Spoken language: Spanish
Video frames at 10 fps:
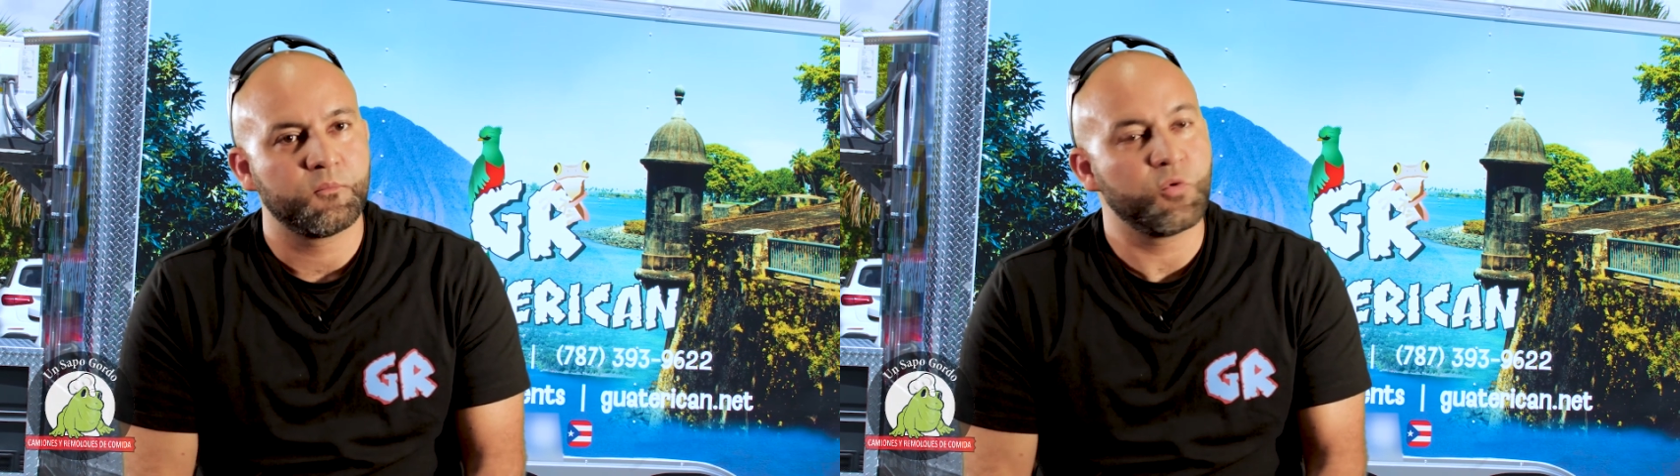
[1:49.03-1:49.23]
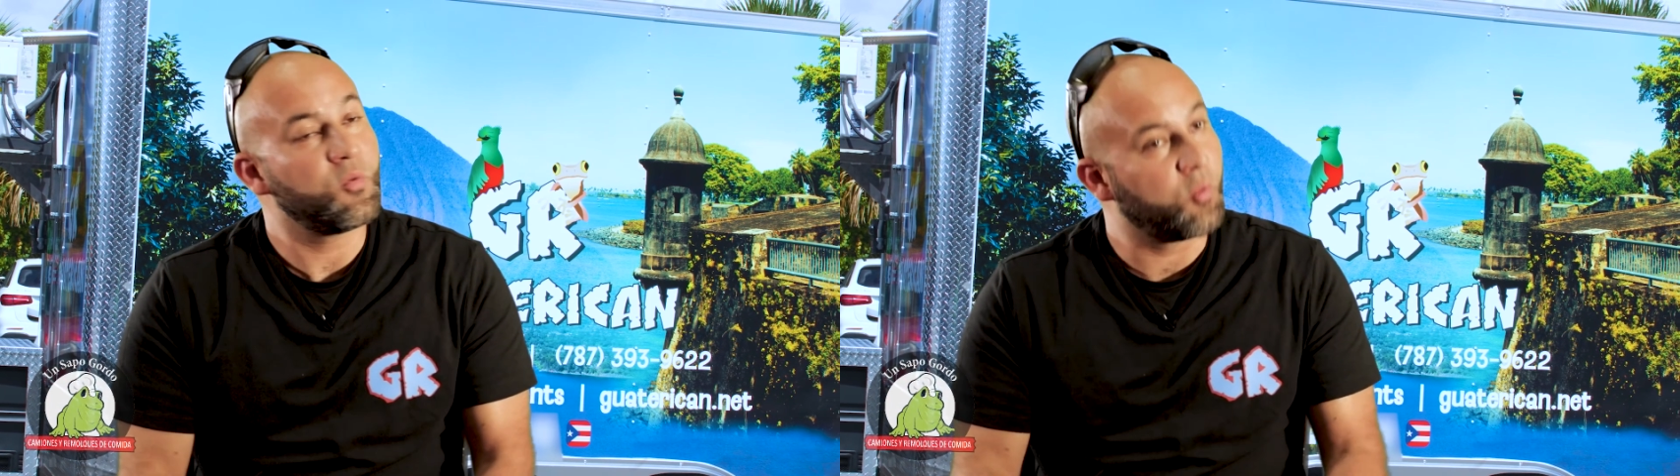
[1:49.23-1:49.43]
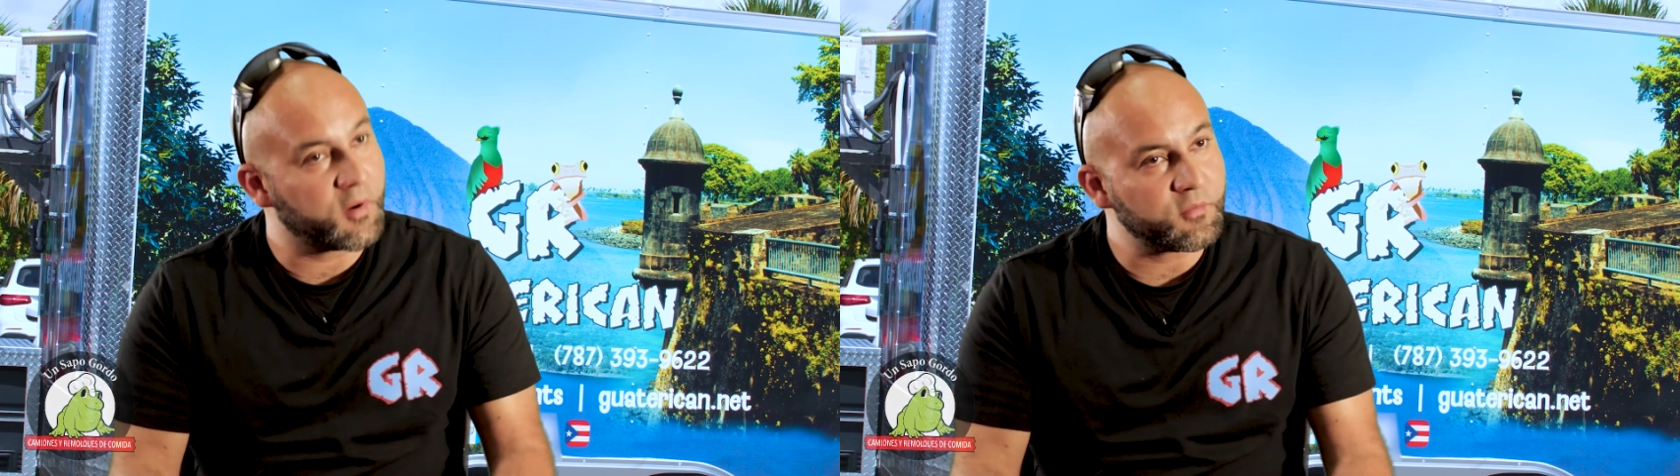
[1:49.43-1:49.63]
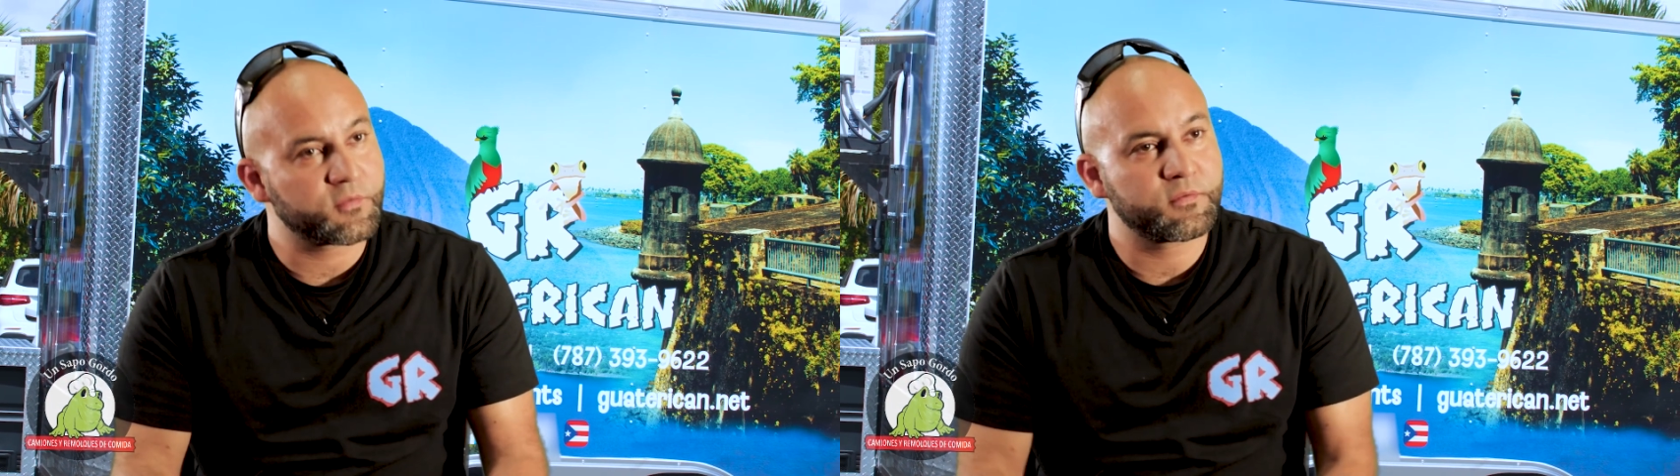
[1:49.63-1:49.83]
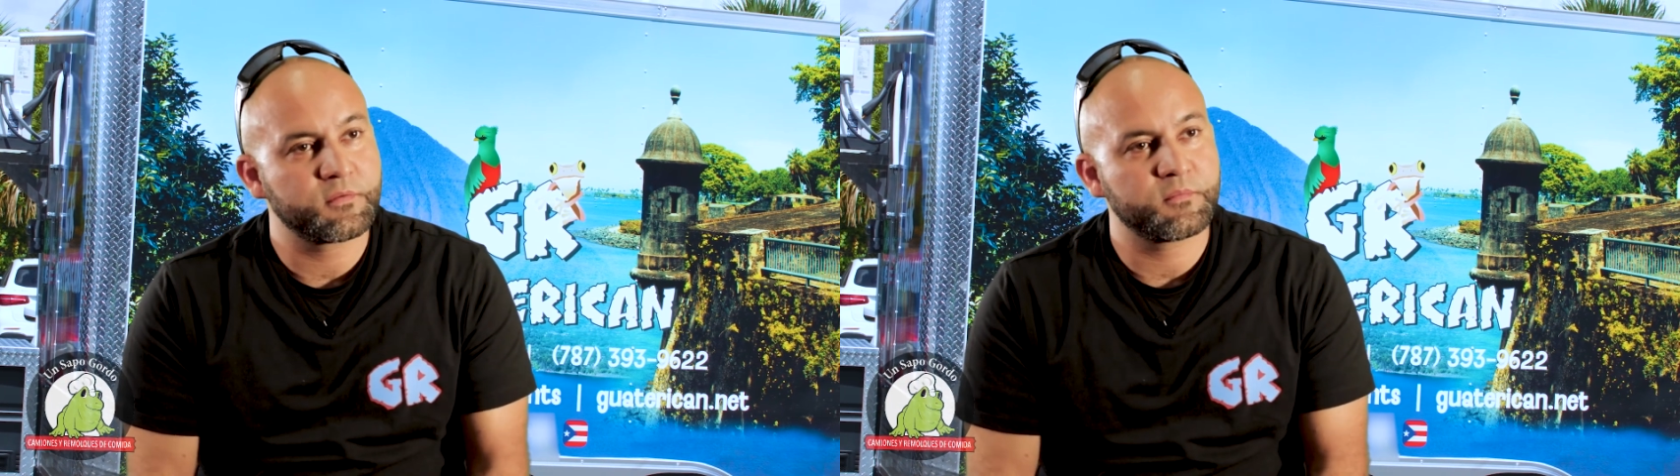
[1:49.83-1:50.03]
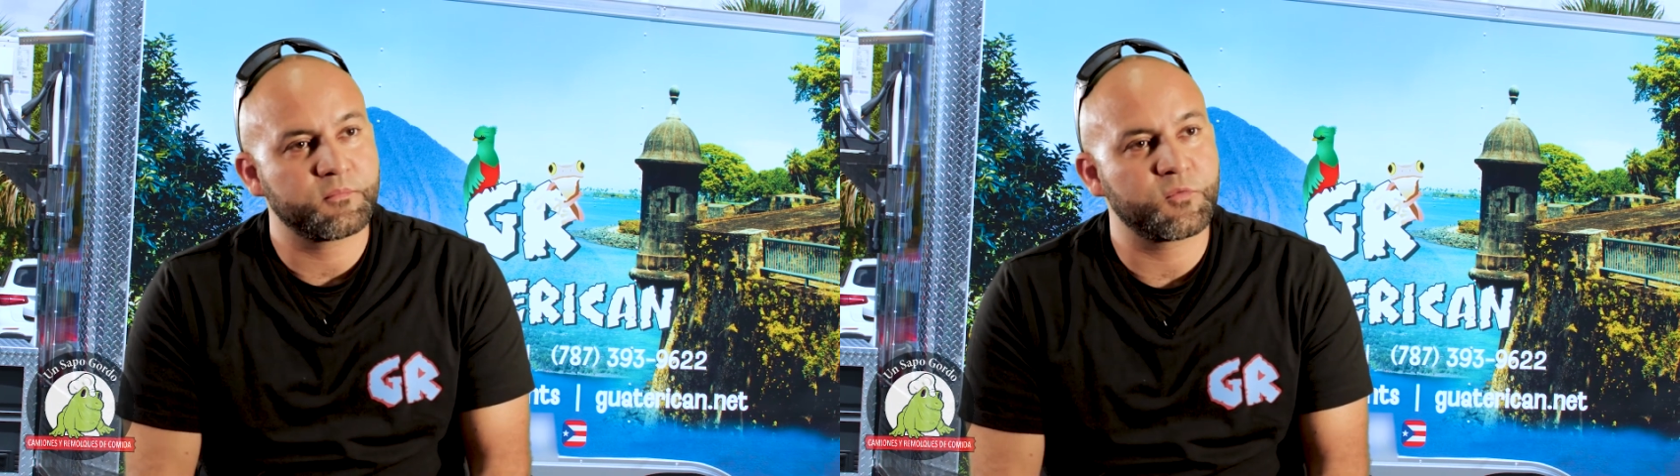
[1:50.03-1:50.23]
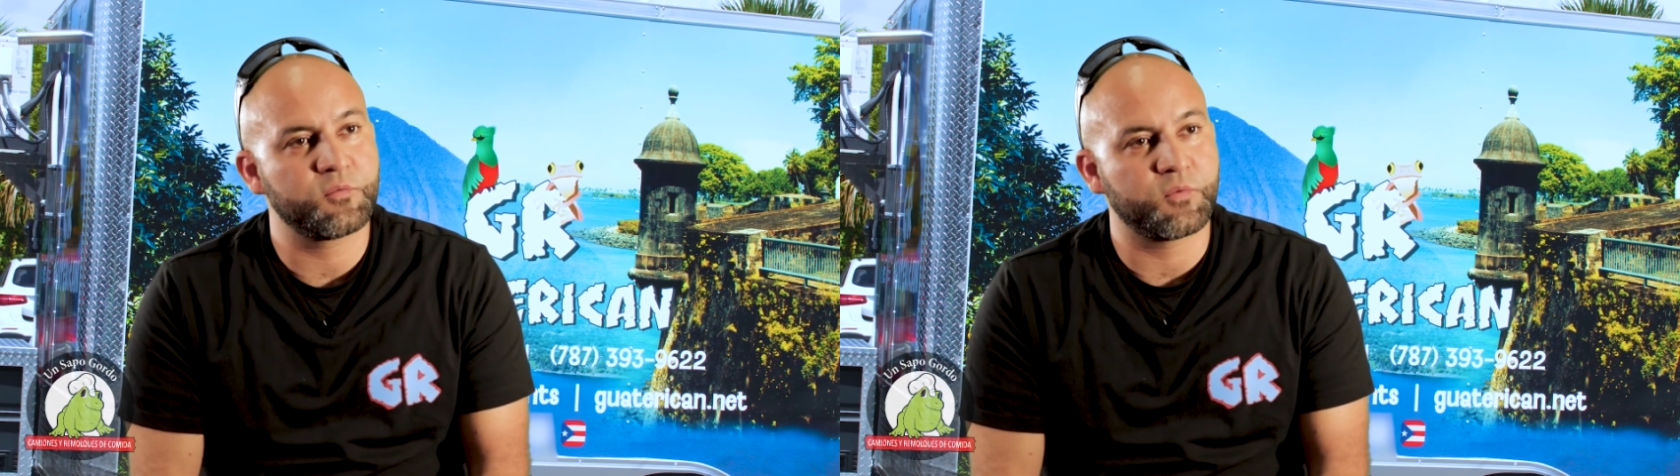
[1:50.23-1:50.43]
muy buenos, muy